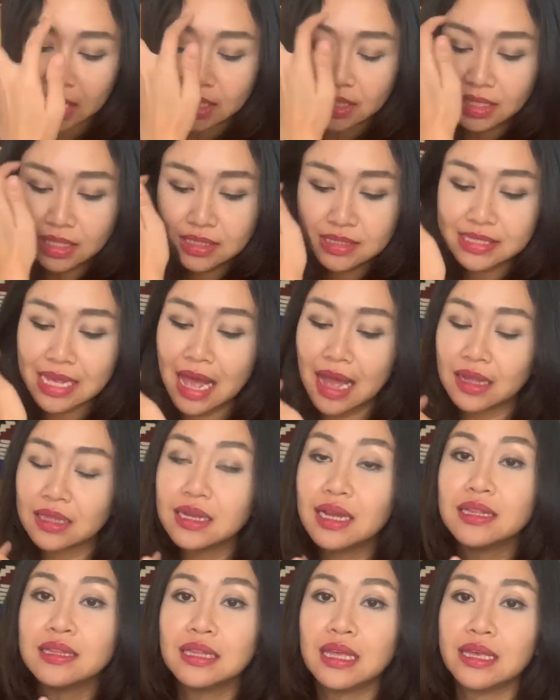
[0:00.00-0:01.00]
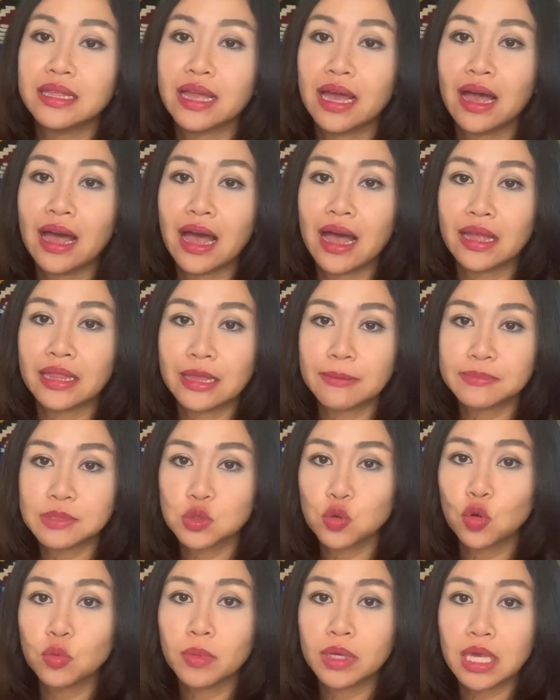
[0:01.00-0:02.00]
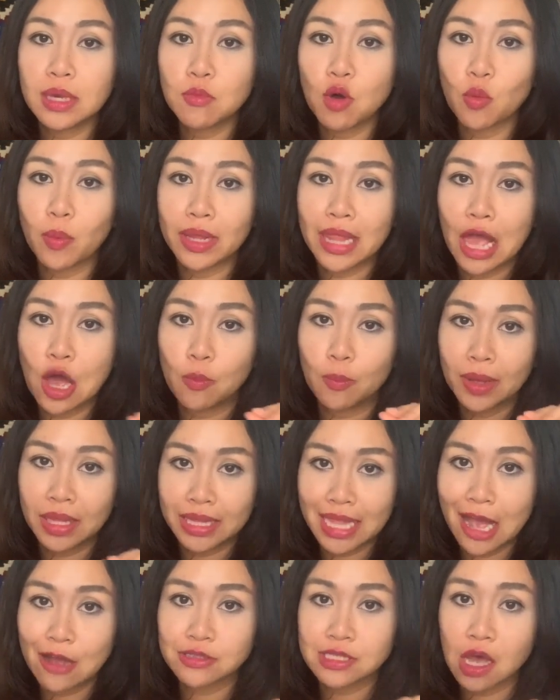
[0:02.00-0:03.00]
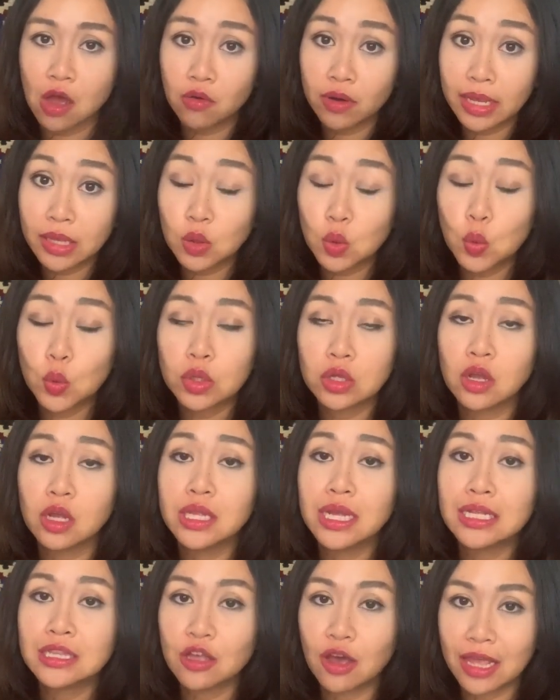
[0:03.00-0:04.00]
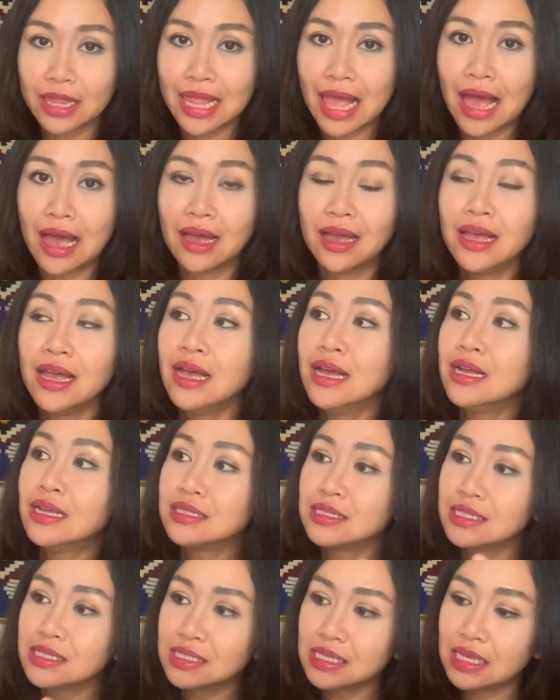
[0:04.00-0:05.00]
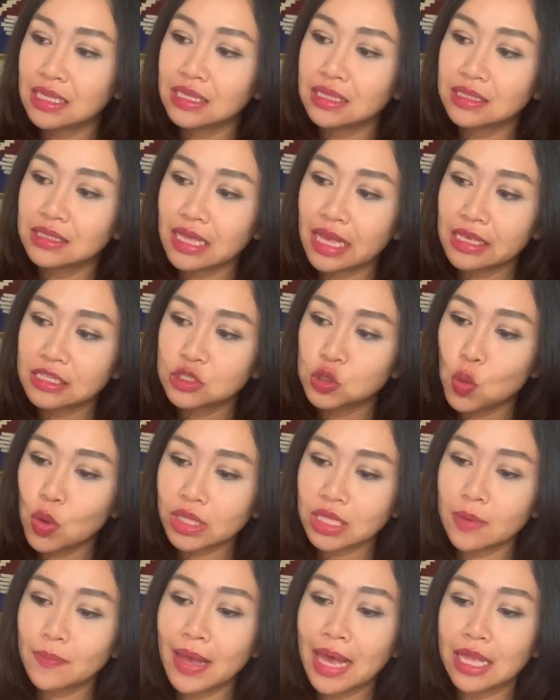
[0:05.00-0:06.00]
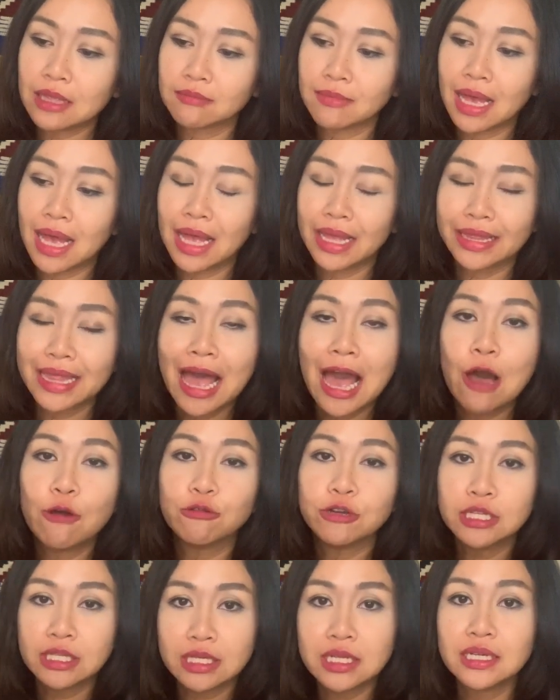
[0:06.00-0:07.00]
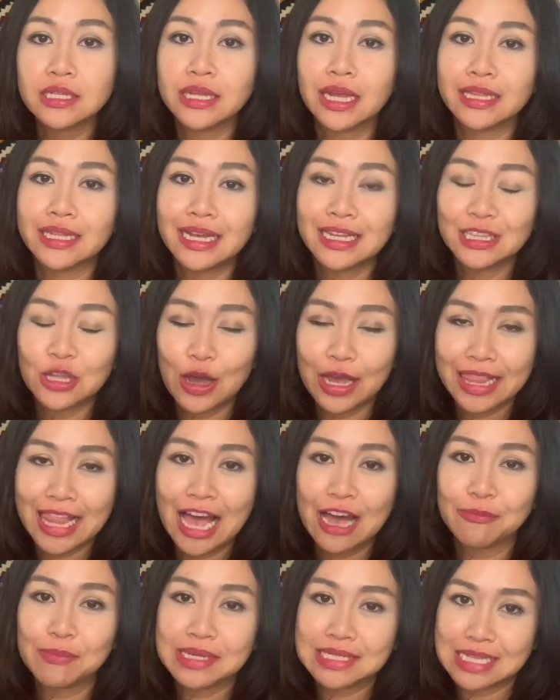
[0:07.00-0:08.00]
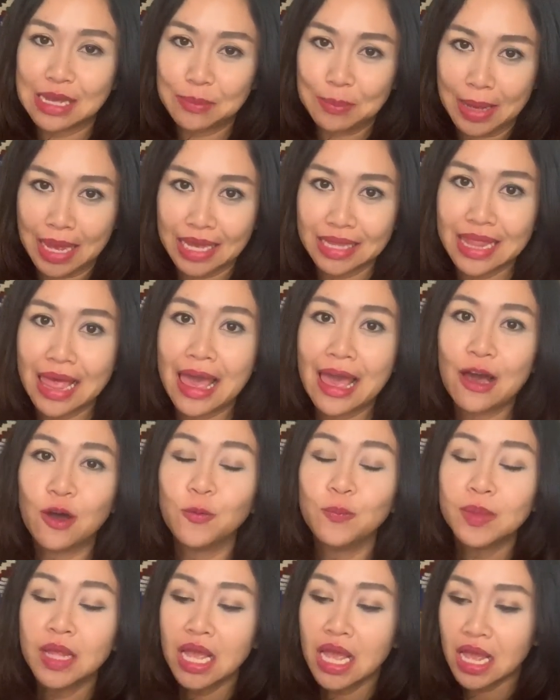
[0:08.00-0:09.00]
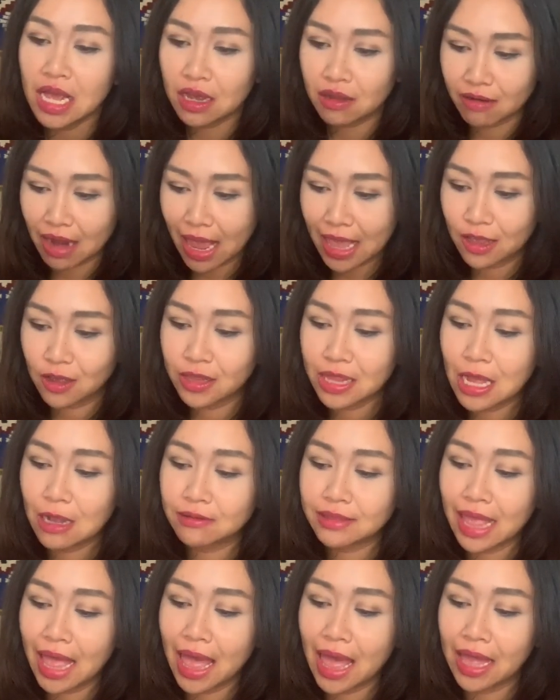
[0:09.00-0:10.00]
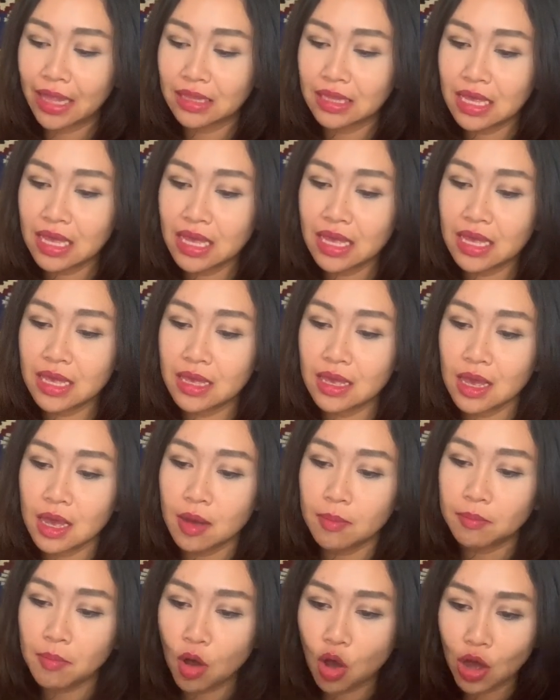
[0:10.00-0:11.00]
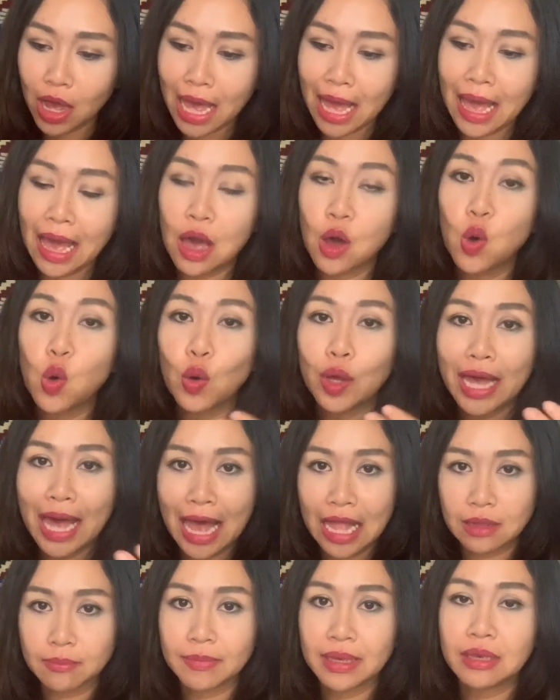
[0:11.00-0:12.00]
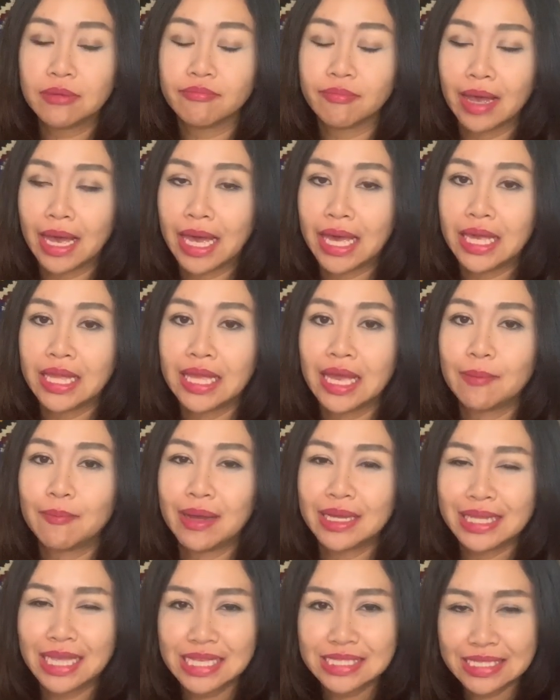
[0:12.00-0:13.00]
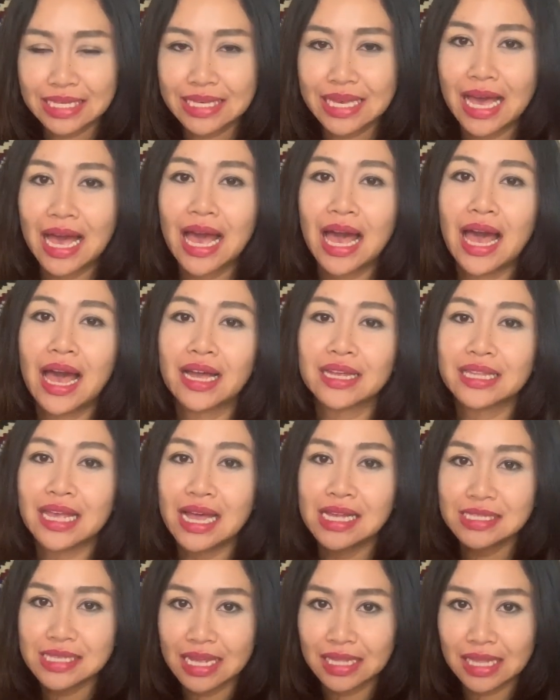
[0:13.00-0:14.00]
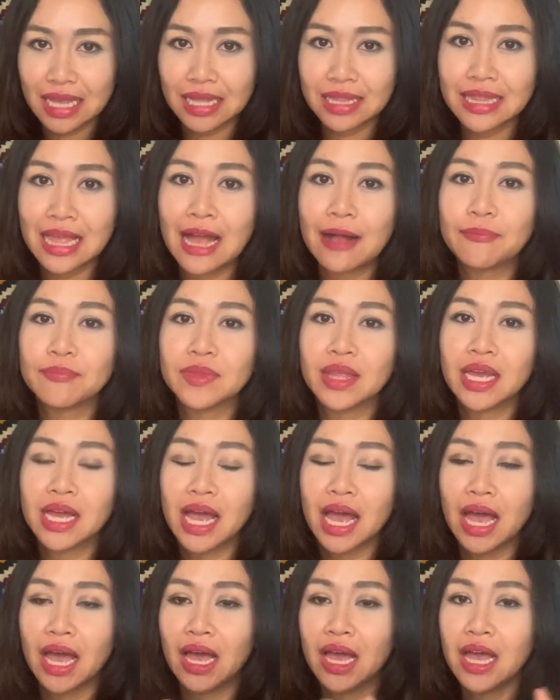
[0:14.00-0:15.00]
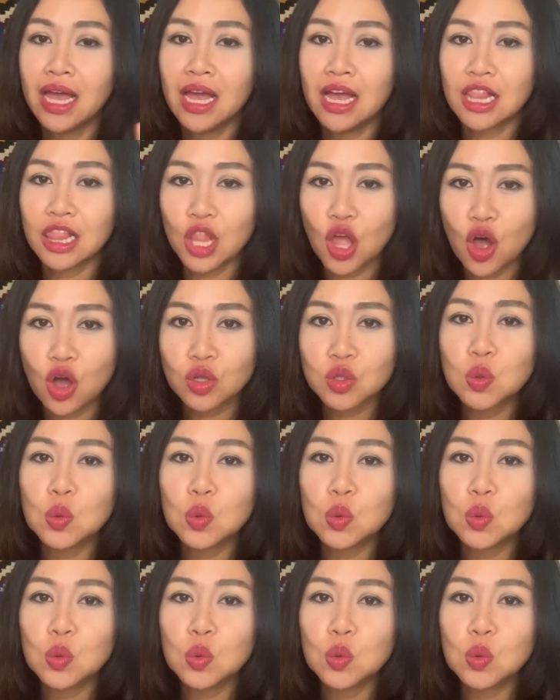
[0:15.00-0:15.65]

เนื่องจากเดือนนี้นะคะเนปจูนเมื่อกี้บอกไปแล้วเป็นดาวเจ้าเรือนคุณก็เดินถอยหลังจริงๆในช่วงที่ผ่านมาดาวอื่นๆเนี่ยเดินถอยหลังมาสักพักแล้วใครก็แล้วแต่ที่มองหาโอกาสใหม่ๆเนี่ยบางทีจะยากถ้าแจงแนะนำนะคะลอ